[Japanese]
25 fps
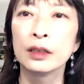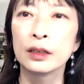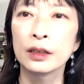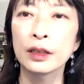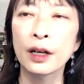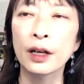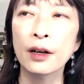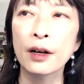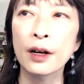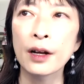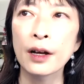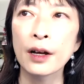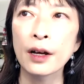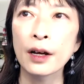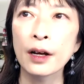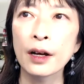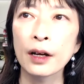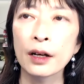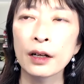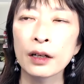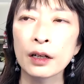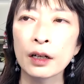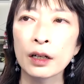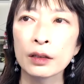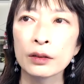だか
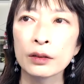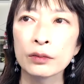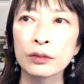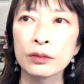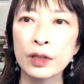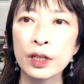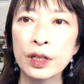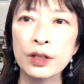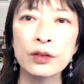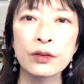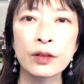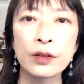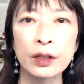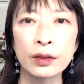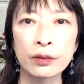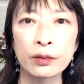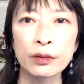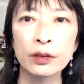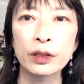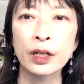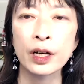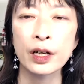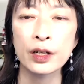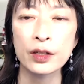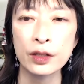ら、あの、リニューアルを
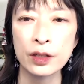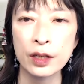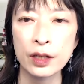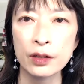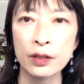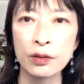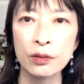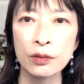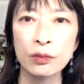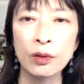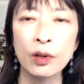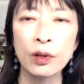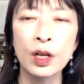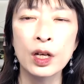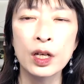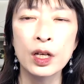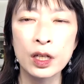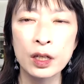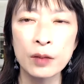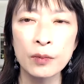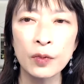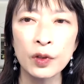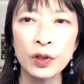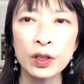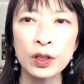繰り返して、その
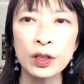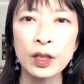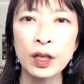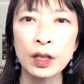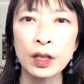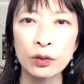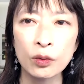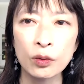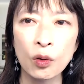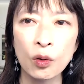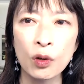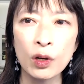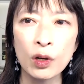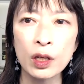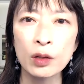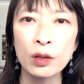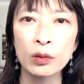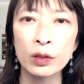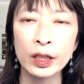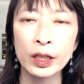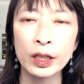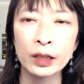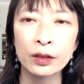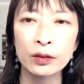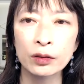肝になる声
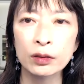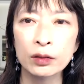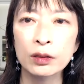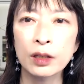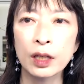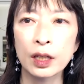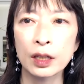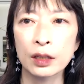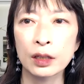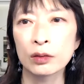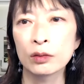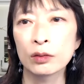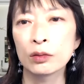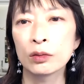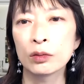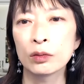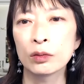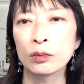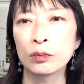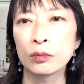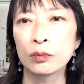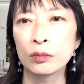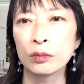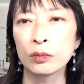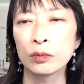を聞くってい
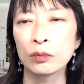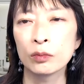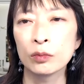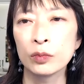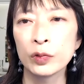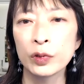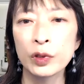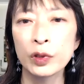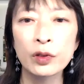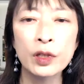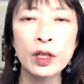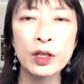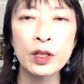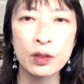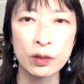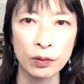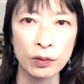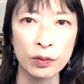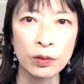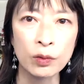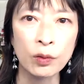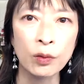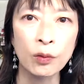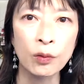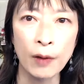う、無料です
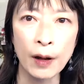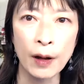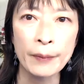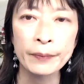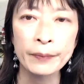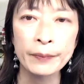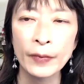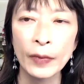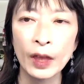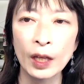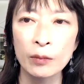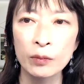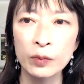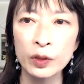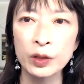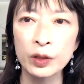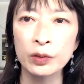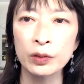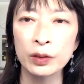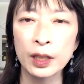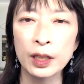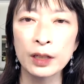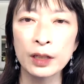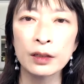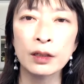よ、そこは。無
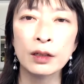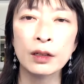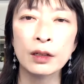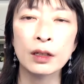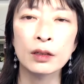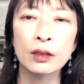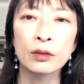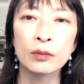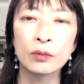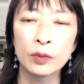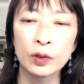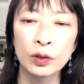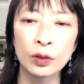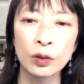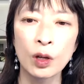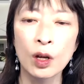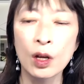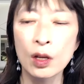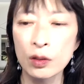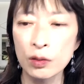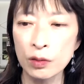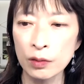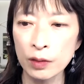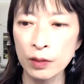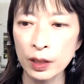料なんだけれども、
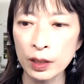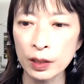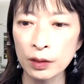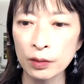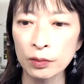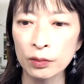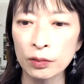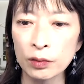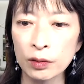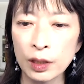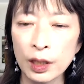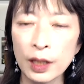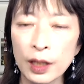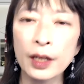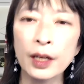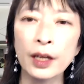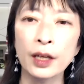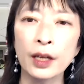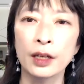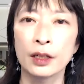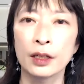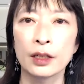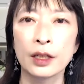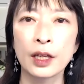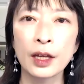それによっ
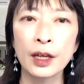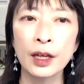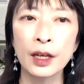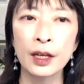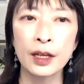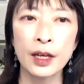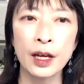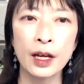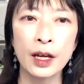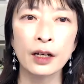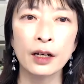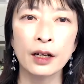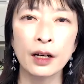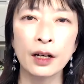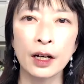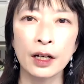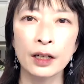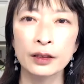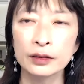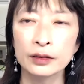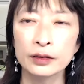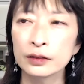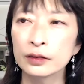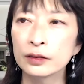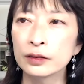て7年
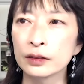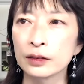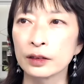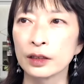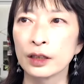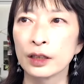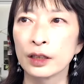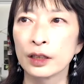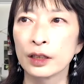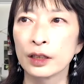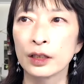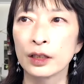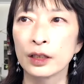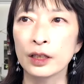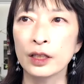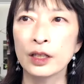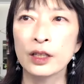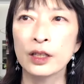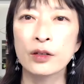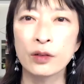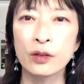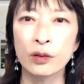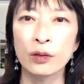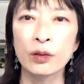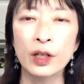間
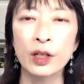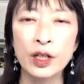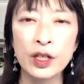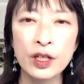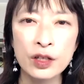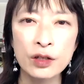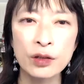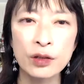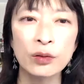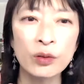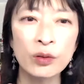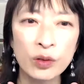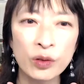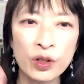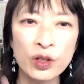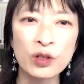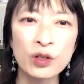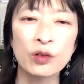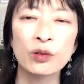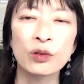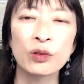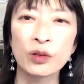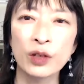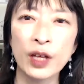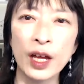行くような基礎の基
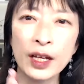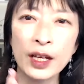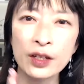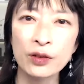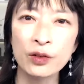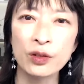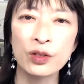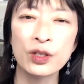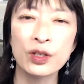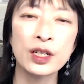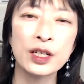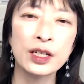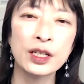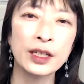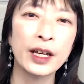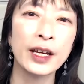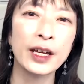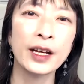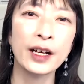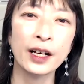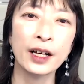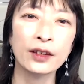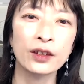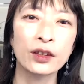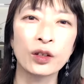礎の何を知りた
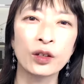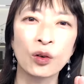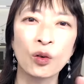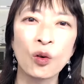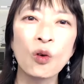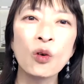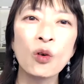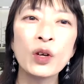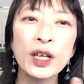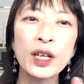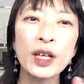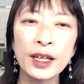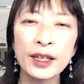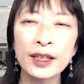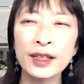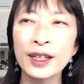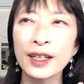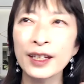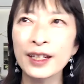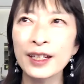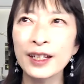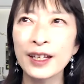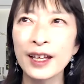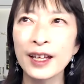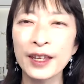いかっていう根源
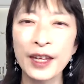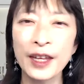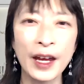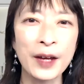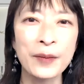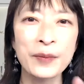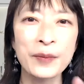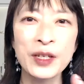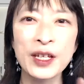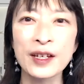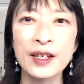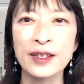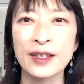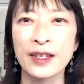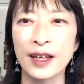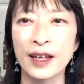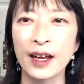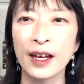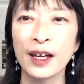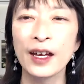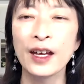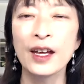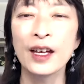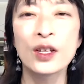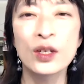的な悩みです
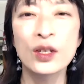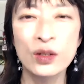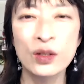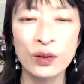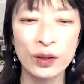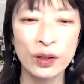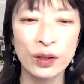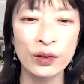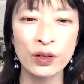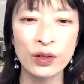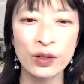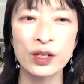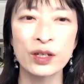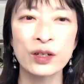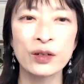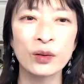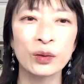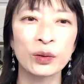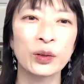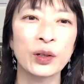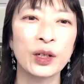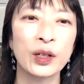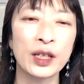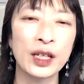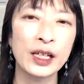ね。それを知る
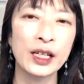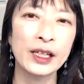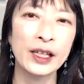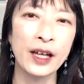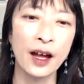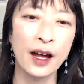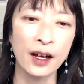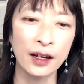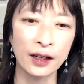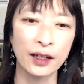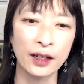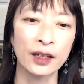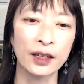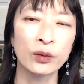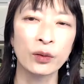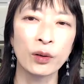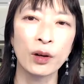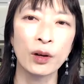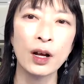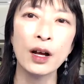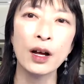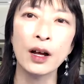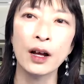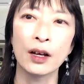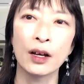ことができたアンケート
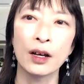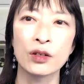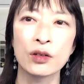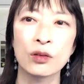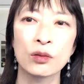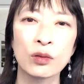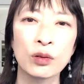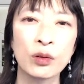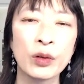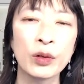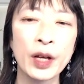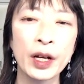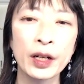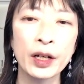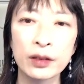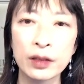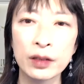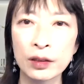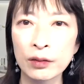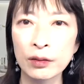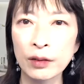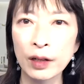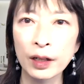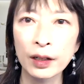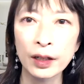が、その400
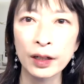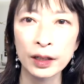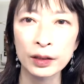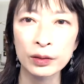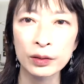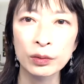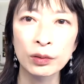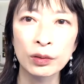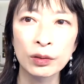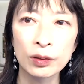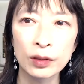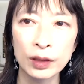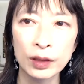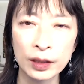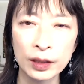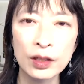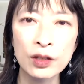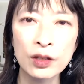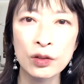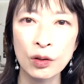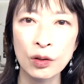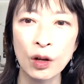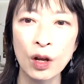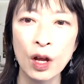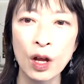人のアンケートなん
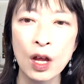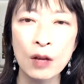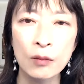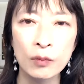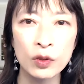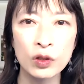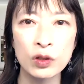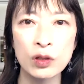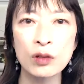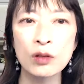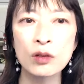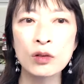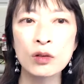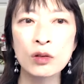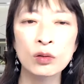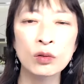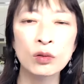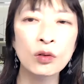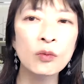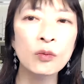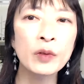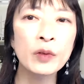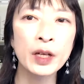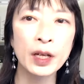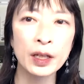ですよ。もちろんそ
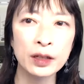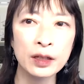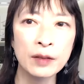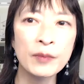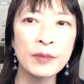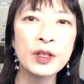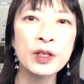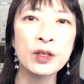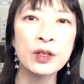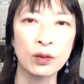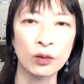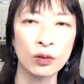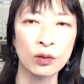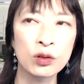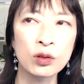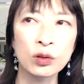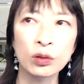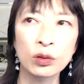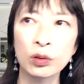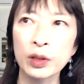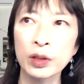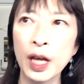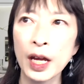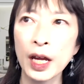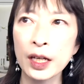の後もやってますよ。
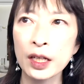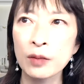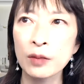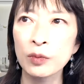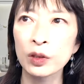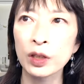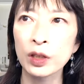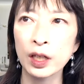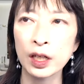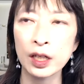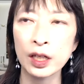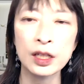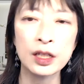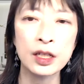ちょっと大規模的